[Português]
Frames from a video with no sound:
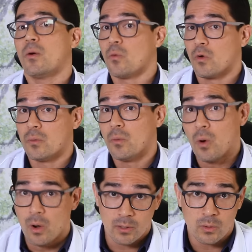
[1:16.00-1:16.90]
é um
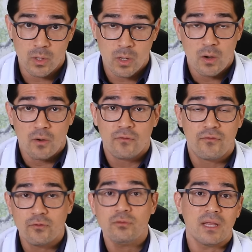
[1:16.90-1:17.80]
hormônio
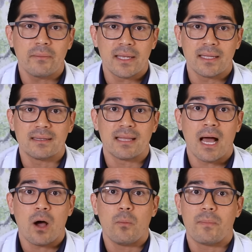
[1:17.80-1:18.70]

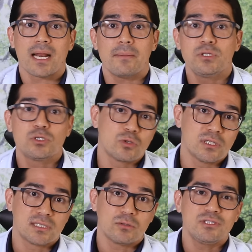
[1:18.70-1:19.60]
fundamental para a
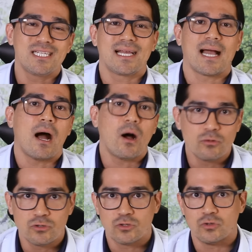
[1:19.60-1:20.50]
absorção de
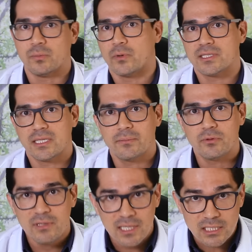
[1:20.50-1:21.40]
cálcio, por exemplo,
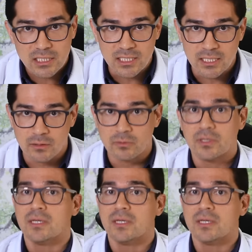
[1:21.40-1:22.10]
no intestino.